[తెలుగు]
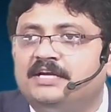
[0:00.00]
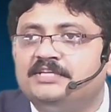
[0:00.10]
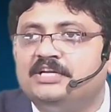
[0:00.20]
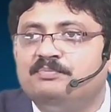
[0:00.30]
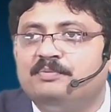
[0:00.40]
ఆయన
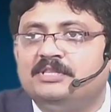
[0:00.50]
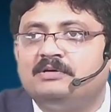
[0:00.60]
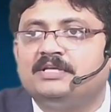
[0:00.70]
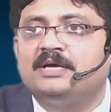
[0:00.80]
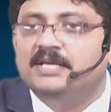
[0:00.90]
తండ్రి చనిపోయిన
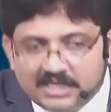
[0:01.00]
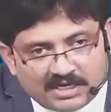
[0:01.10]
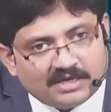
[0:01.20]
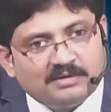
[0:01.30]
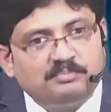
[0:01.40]
తర్వాత
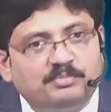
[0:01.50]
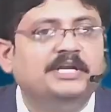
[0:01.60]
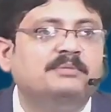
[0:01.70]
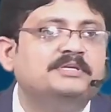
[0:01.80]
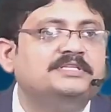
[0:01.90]
ఈయన
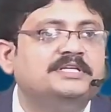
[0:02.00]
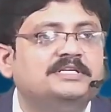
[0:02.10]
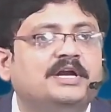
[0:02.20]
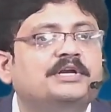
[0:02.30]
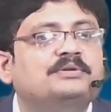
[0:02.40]
ప్రింటింగ్
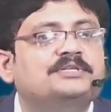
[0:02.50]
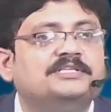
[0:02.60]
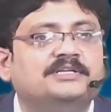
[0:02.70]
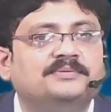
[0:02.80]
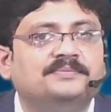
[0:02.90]
బిజినెస్ను కంటిన్యూ
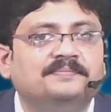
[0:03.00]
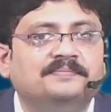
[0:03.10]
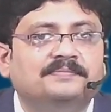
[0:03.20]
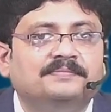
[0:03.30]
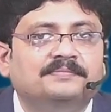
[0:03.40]
చేశాడు
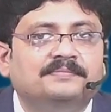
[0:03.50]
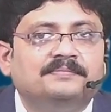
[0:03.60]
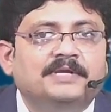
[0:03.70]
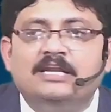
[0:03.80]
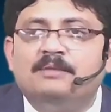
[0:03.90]

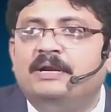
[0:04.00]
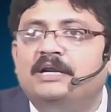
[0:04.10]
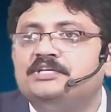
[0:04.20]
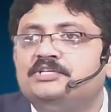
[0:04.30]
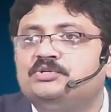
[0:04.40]
ఈయన
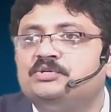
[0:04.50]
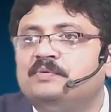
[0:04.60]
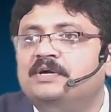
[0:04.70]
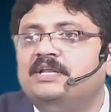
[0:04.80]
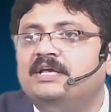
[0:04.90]
పెళ్లి
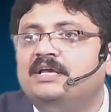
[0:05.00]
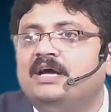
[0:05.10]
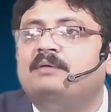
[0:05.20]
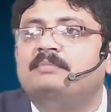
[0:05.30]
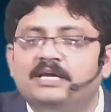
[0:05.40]
చేసుకున్నటువంటి
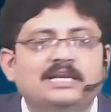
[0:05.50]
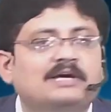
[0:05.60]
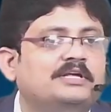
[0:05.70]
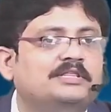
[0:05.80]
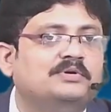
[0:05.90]
ఆ మహిళ
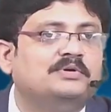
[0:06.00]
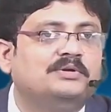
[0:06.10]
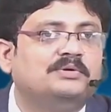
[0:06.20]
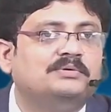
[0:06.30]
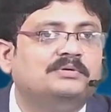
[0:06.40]
ఎవరైతే
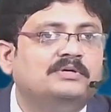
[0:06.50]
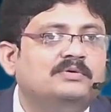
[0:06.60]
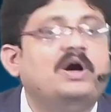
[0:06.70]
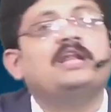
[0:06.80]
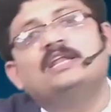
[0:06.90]
ఉన్నారో
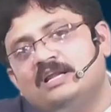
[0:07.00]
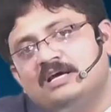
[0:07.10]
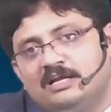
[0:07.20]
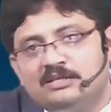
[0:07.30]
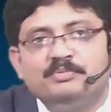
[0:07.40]
వాళ్ళ
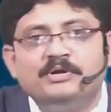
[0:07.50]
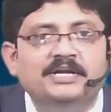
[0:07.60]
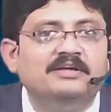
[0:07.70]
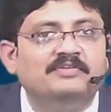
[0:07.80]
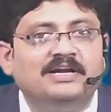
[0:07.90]
నాన్నగారిది
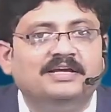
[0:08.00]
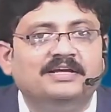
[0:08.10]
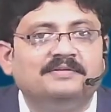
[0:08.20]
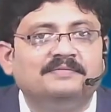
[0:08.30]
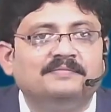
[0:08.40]
ప్రింటింగ్
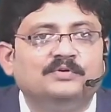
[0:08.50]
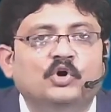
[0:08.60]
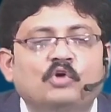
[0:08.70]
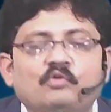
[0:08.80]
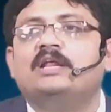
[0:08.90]
ఫీల్డే
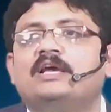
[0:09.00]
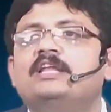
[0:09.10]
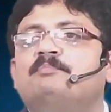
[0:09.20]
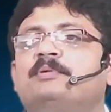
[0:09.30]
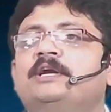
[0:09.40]
ఓవరాల్గా
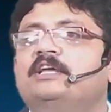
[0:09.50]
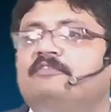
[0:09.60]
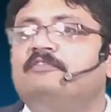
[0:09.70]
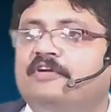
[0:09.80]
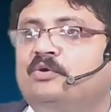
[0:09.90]
ఈయన
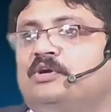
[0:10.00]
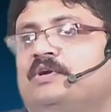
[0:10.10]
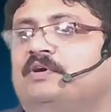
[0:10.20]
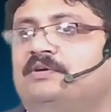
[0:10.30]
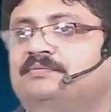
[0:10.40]
ప్రింటింగ్ ఫీల్డ్లో
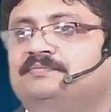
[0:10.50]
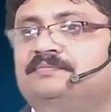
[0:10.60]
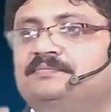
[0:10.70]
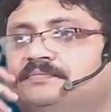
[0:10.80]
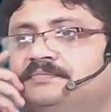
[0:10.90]
ఉన్నటువంటి వాడు
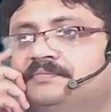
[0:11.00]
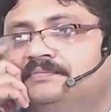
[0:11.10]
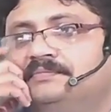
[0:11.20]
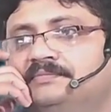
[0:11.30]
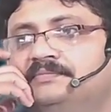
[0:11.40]

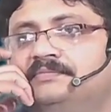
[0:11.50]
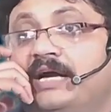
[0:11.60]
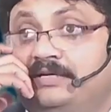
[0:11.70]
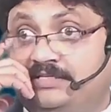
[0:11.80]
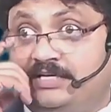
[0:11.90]

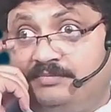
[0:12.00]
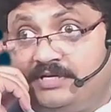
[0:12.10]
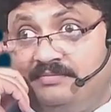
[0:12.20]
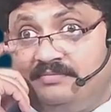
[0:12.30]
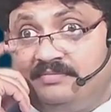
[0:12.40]
అట్ ద సేమ్
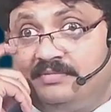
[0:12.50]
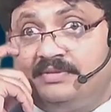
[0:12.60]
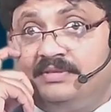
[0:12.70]
టైం